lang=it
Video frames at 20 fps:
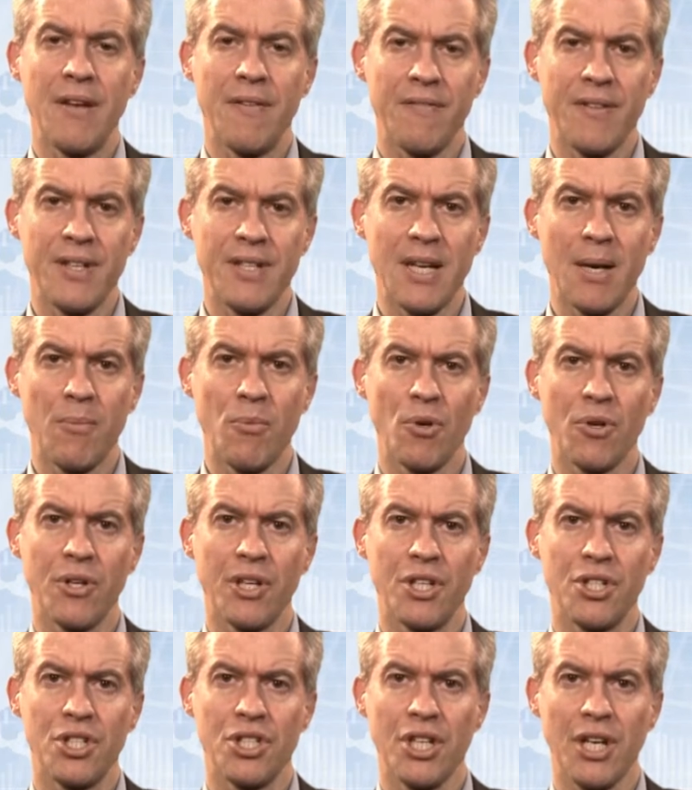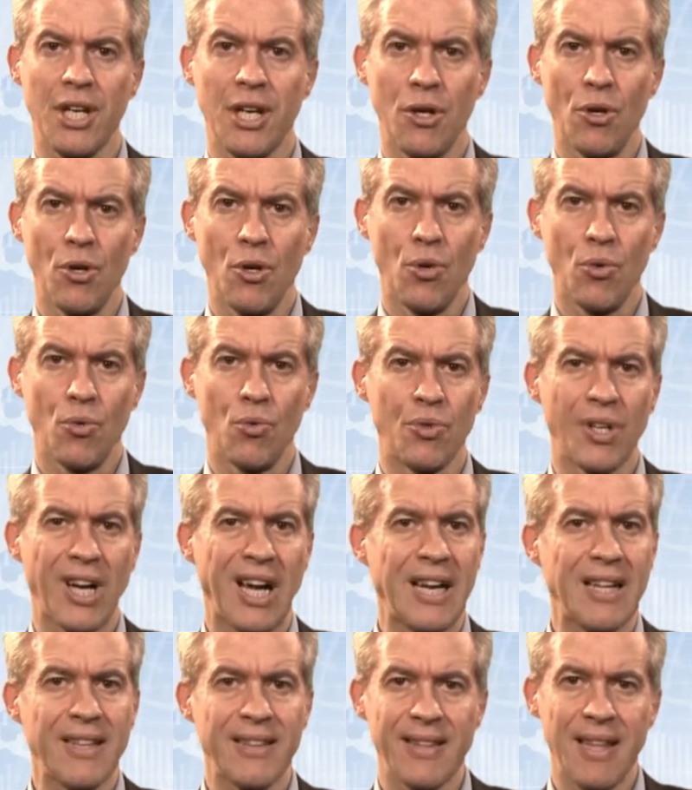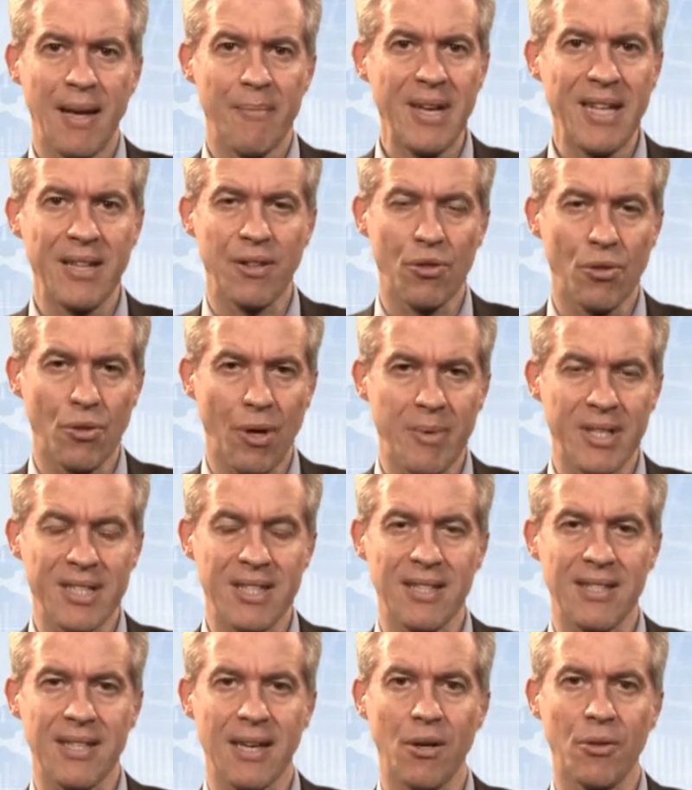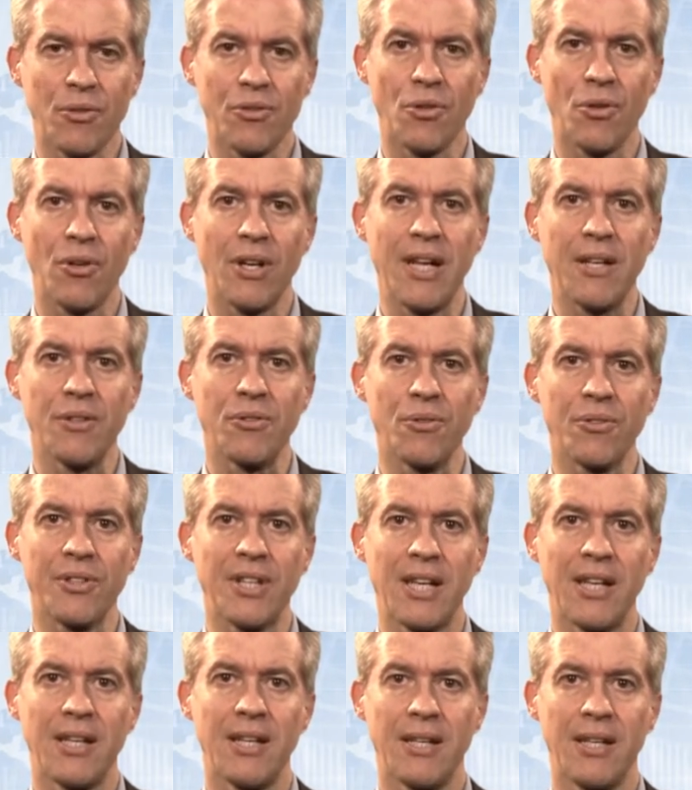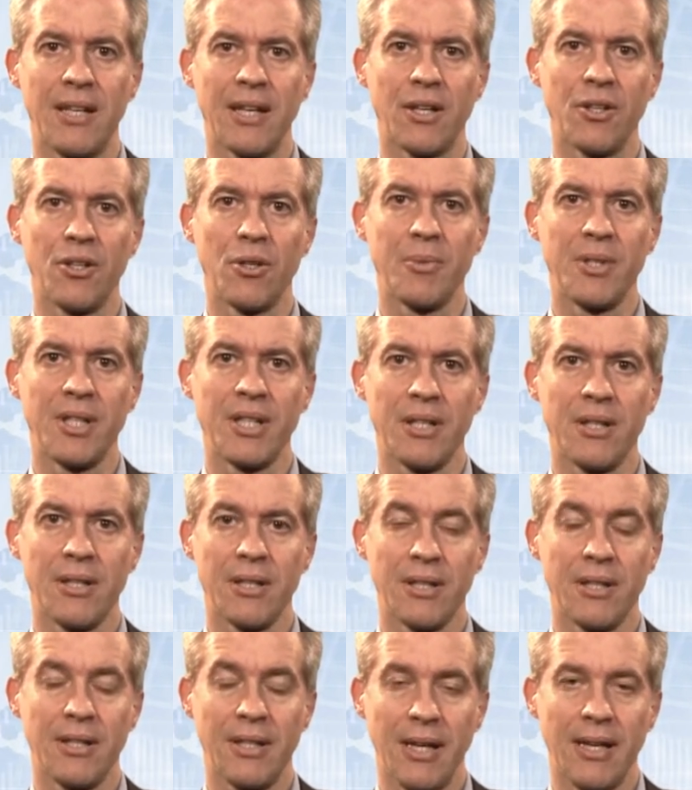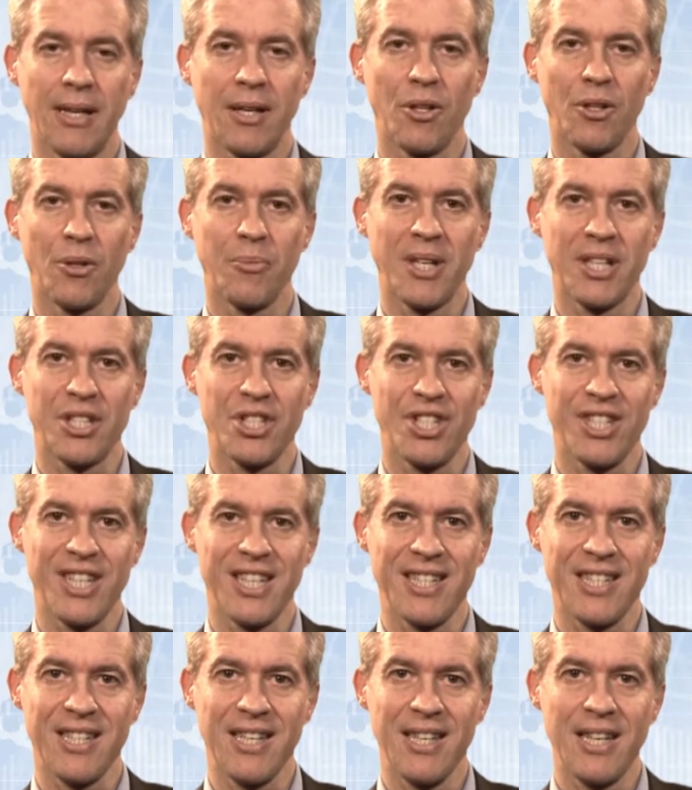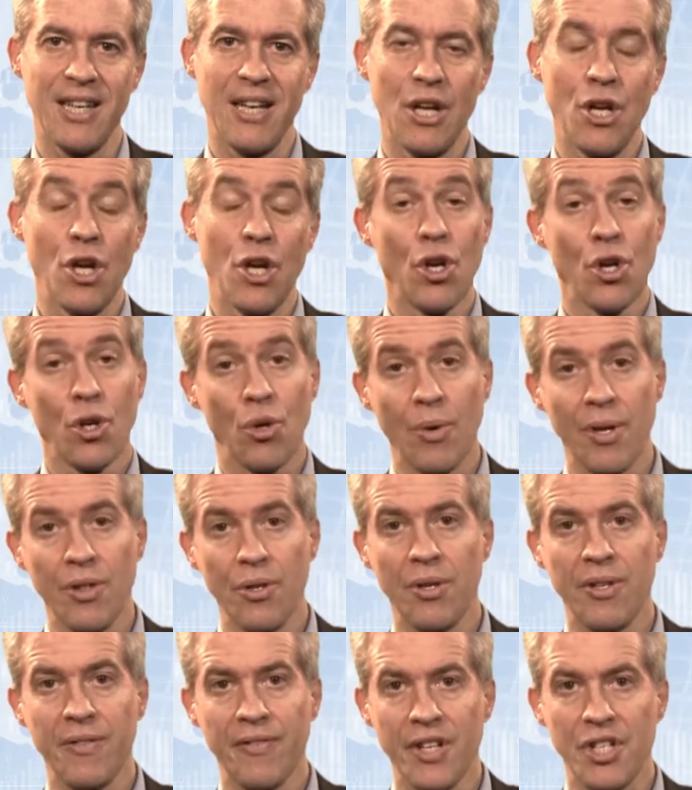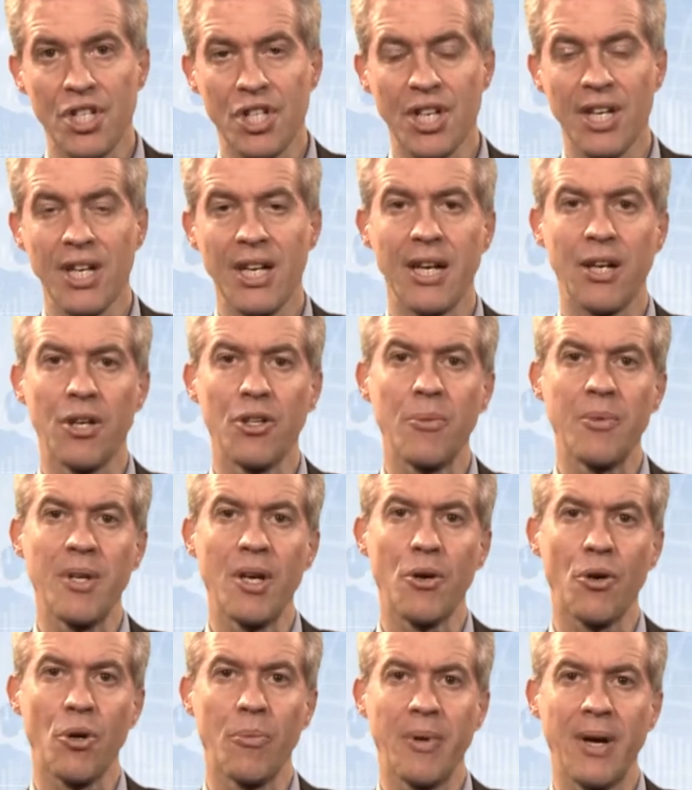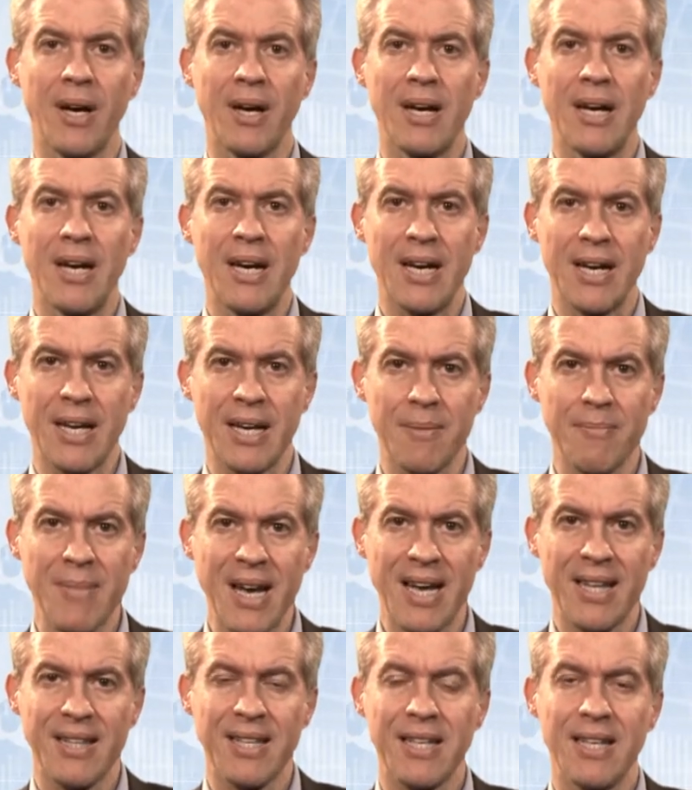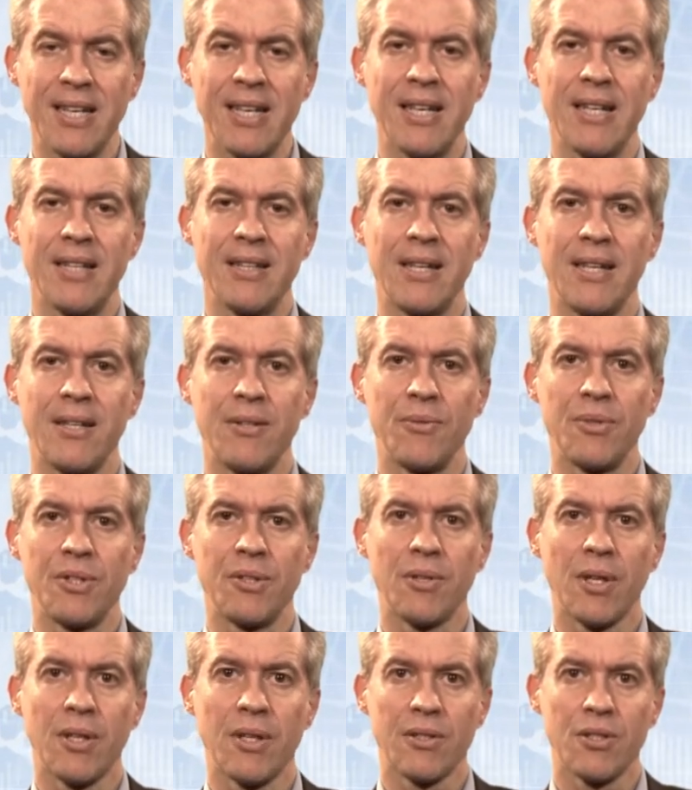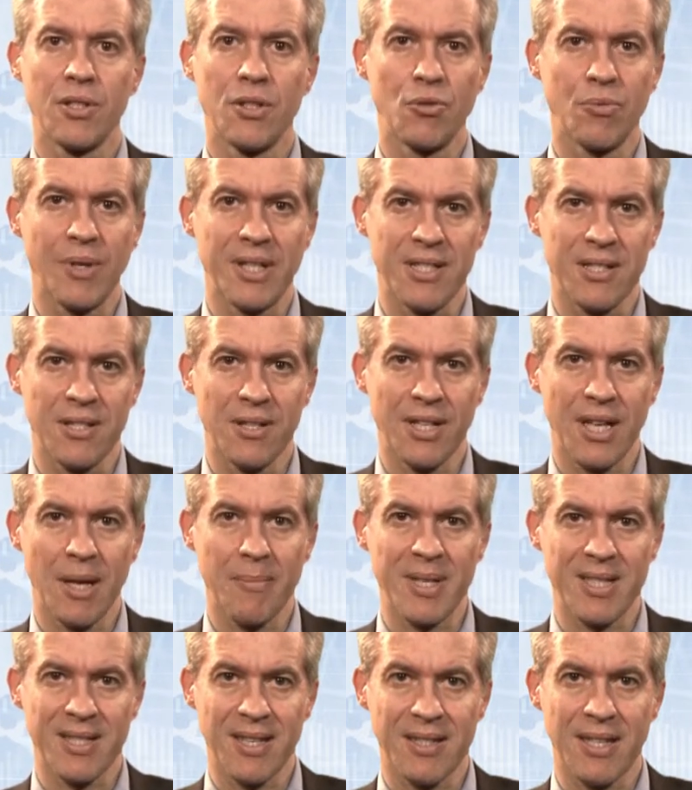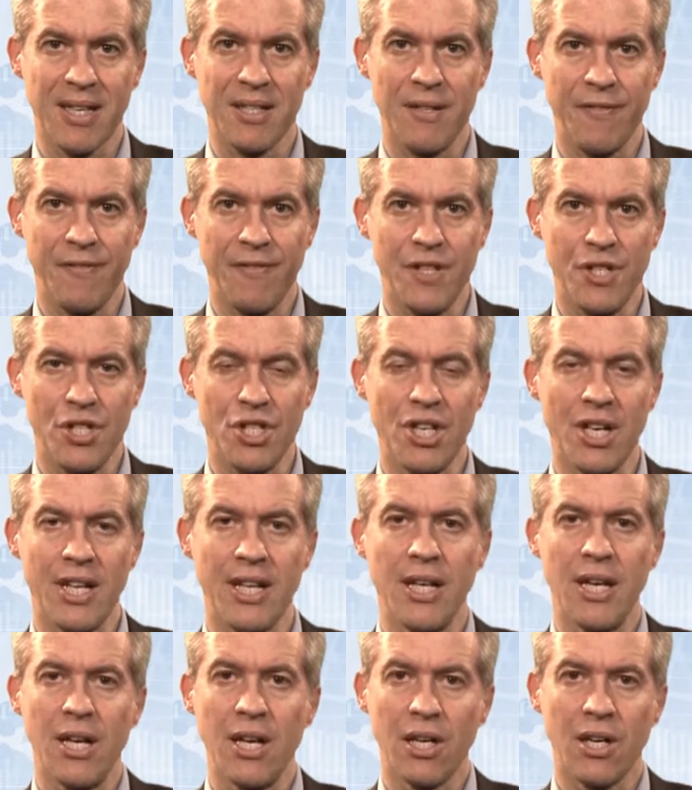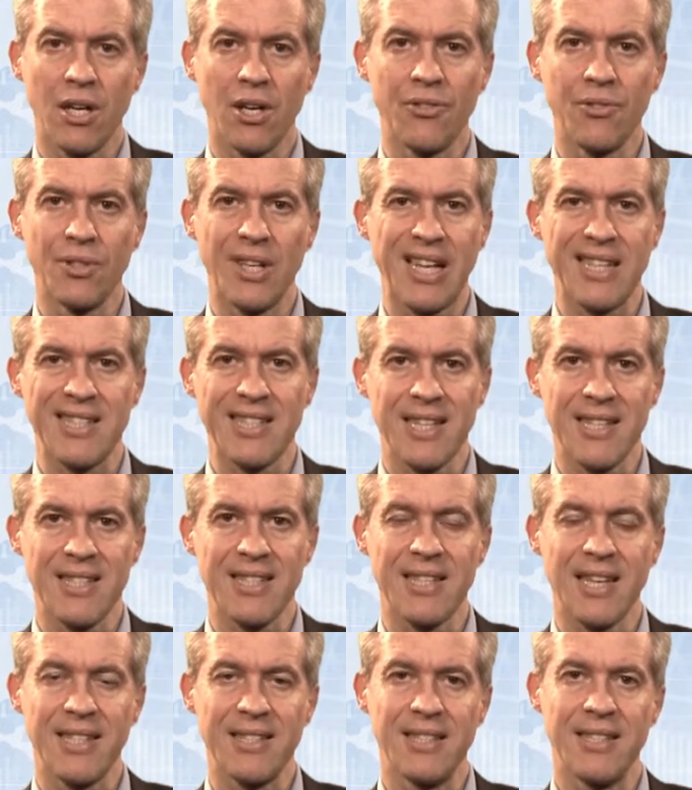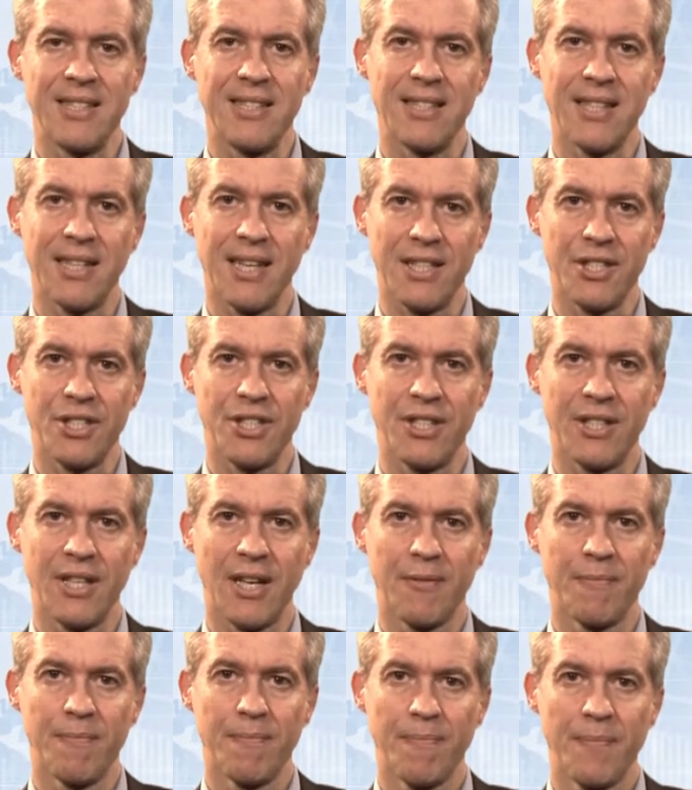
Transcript: Vediamo che c'è un rallentamento abbastanza controllato dell'economia, dell'economia cinese, quando invece l'economia europea rimane è una euh, situazione abbastanza difficile con un'assenza di, di crescita.